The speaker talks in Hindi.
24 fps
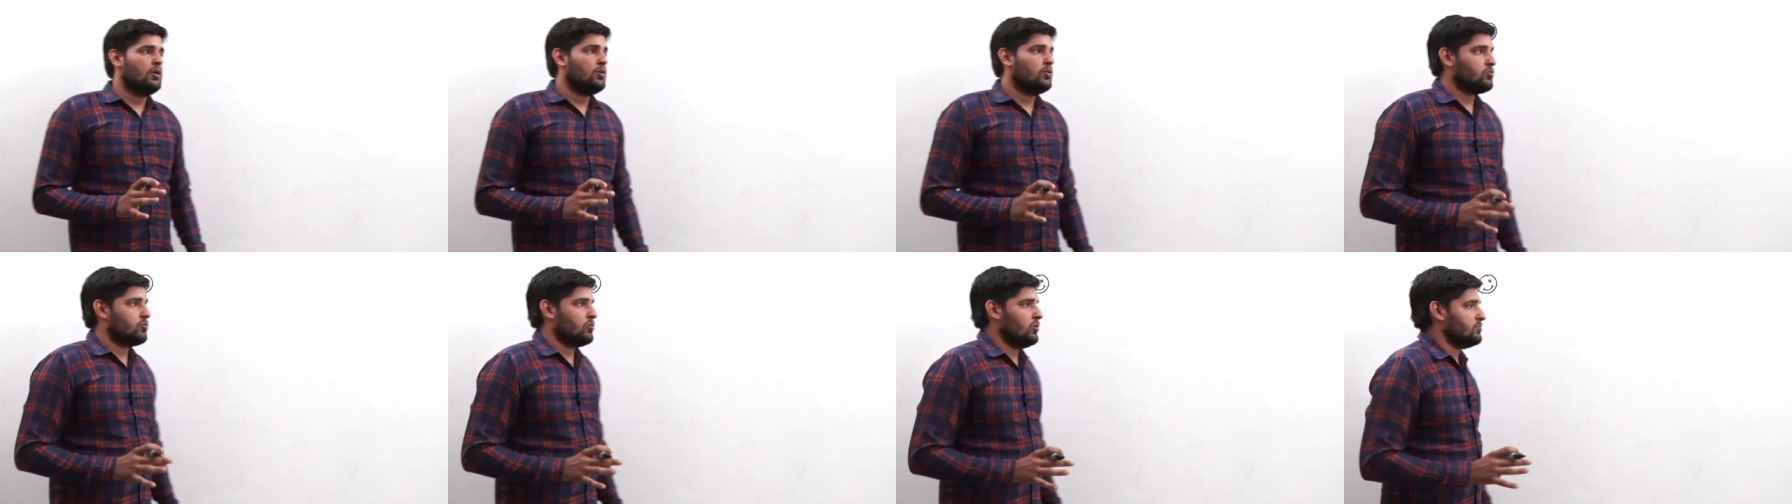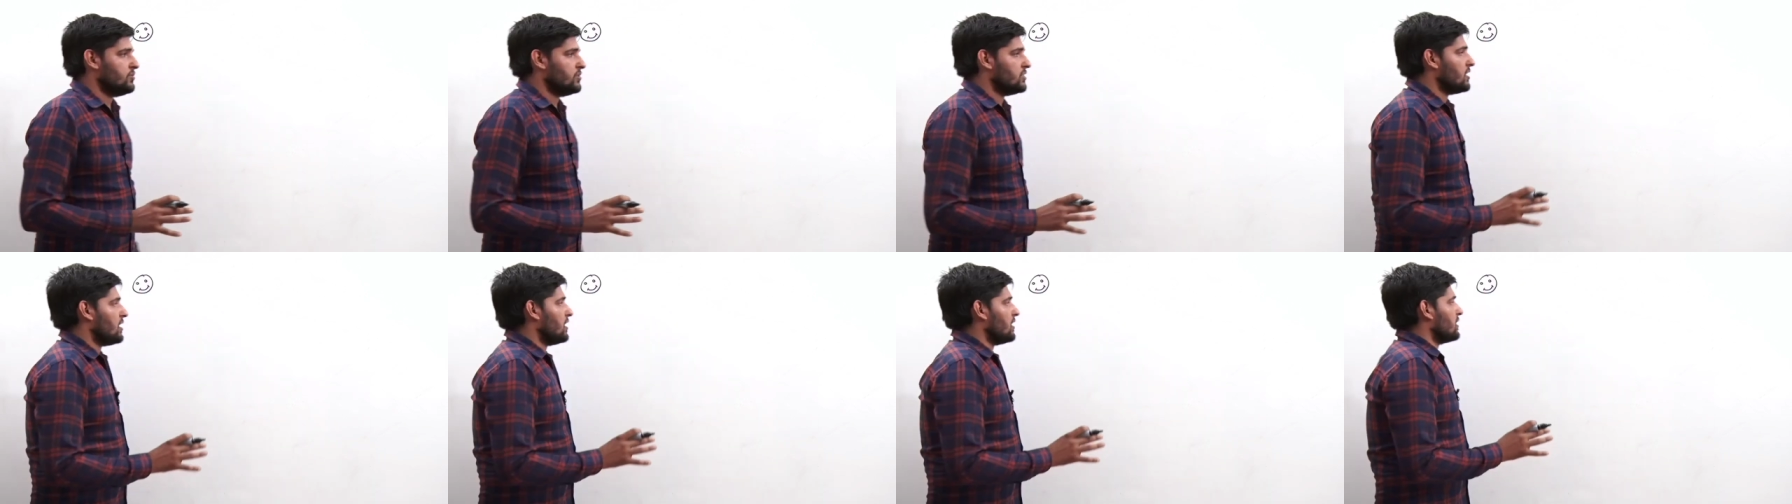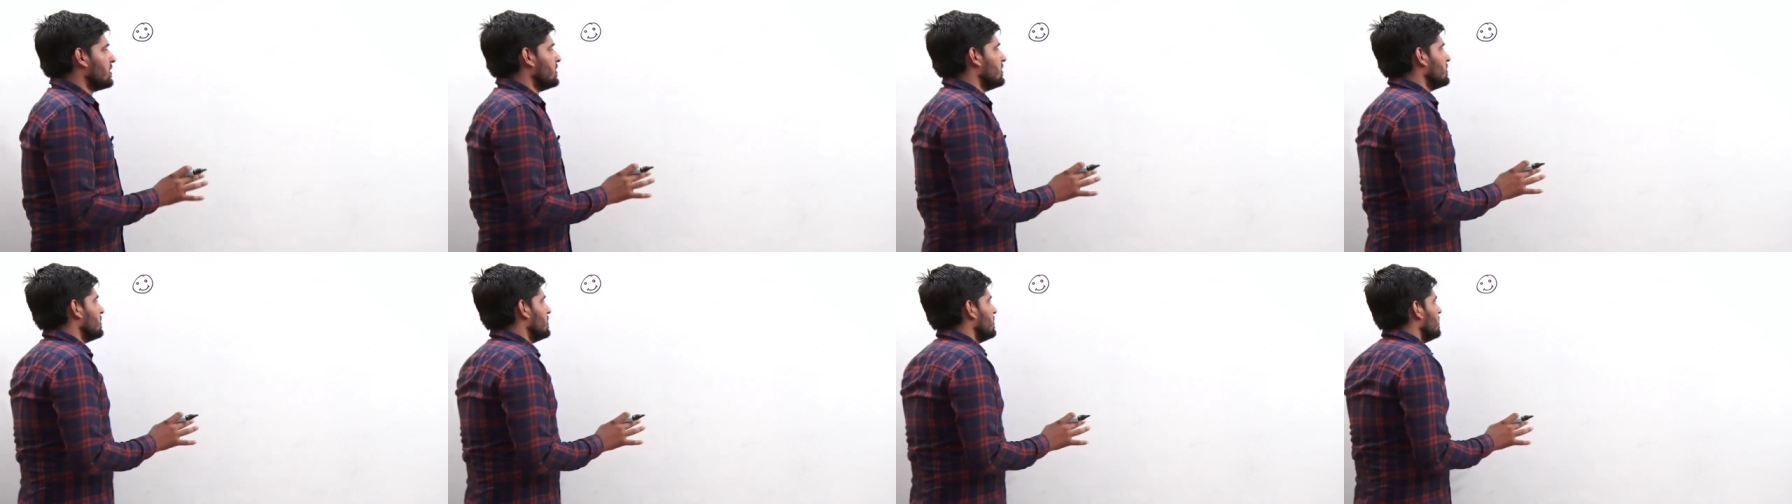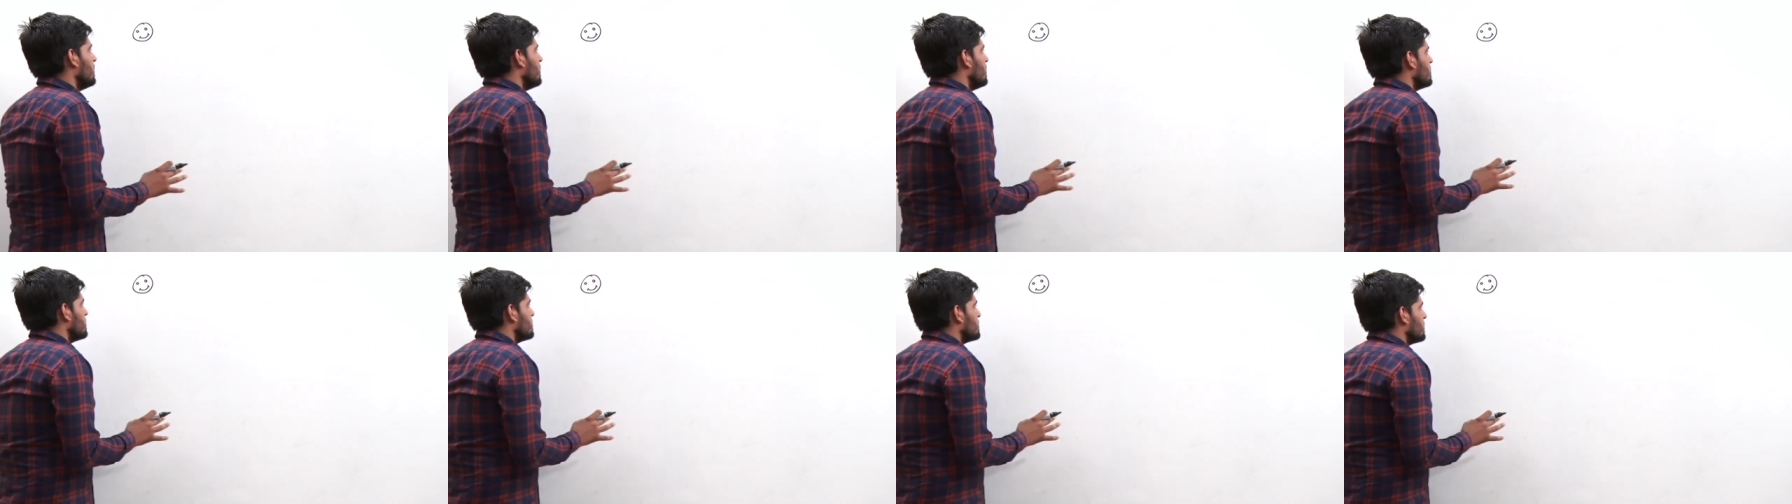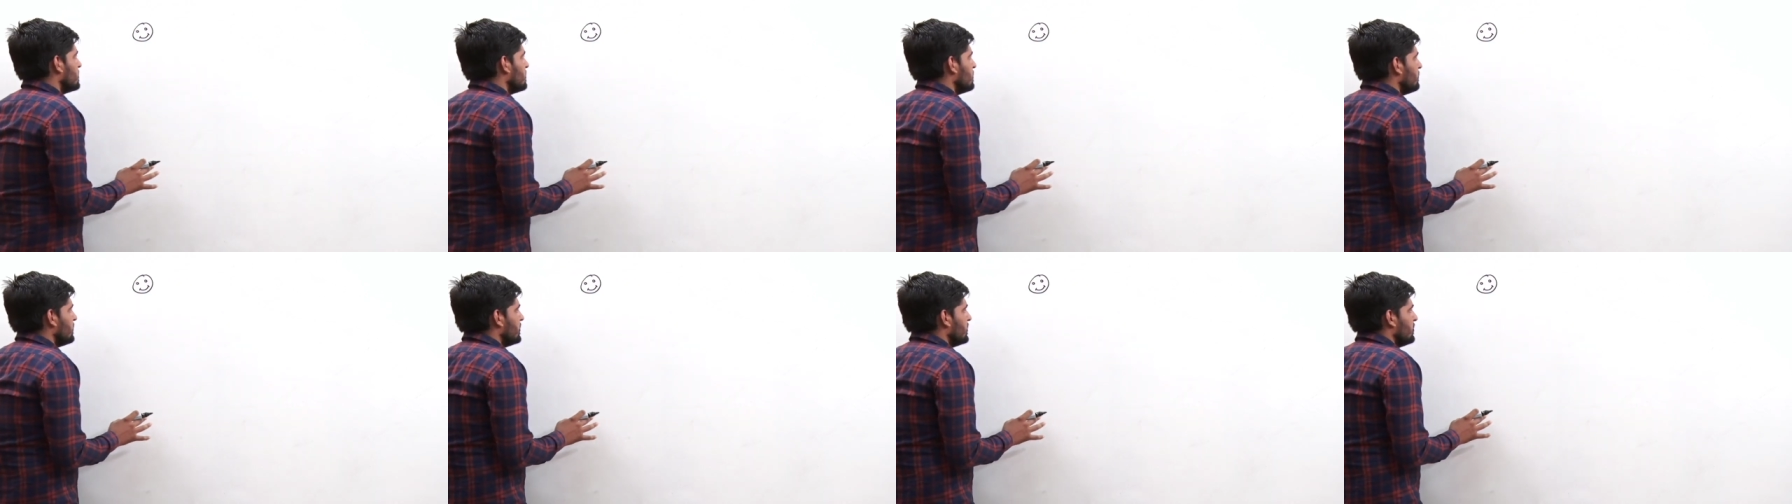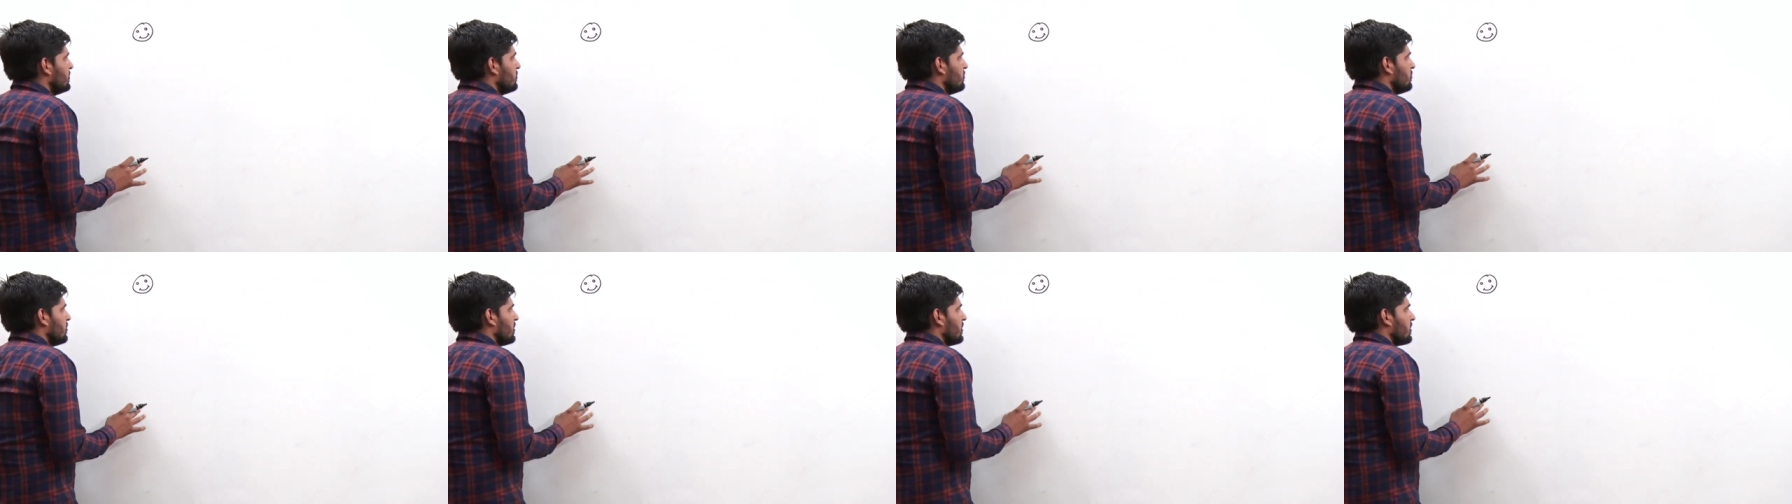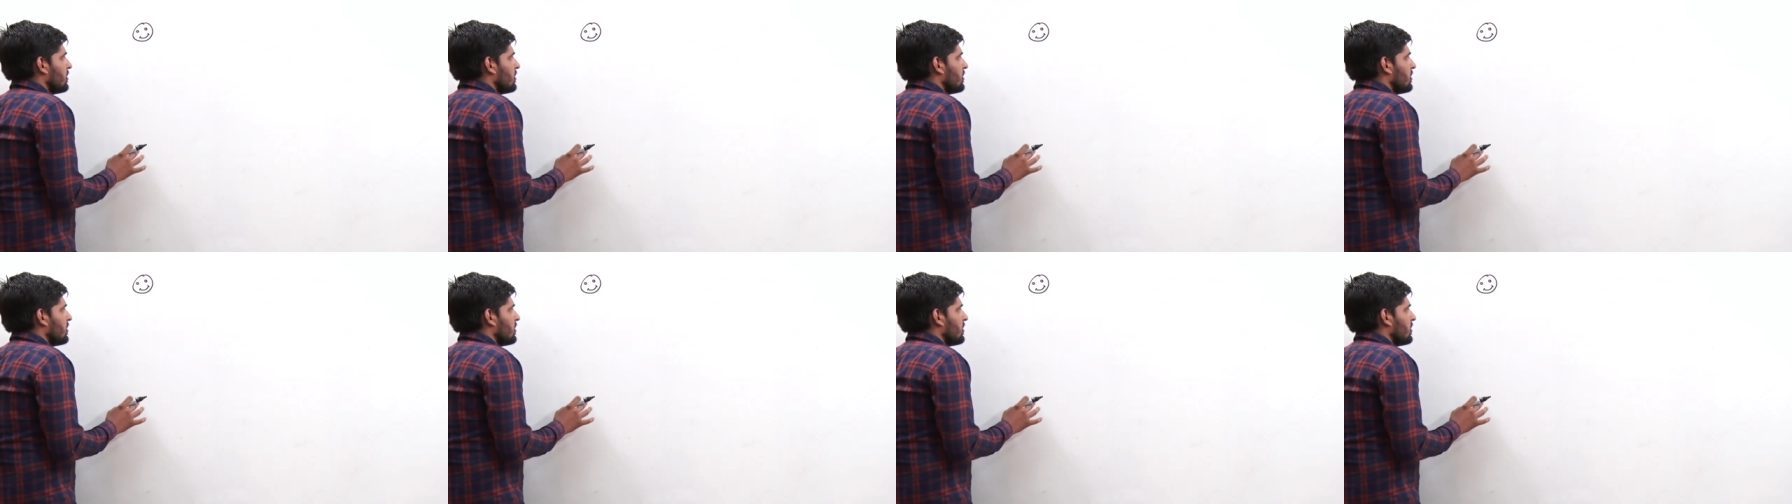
तो हम स्टार्ट करते हैं आज की वीडियो अगर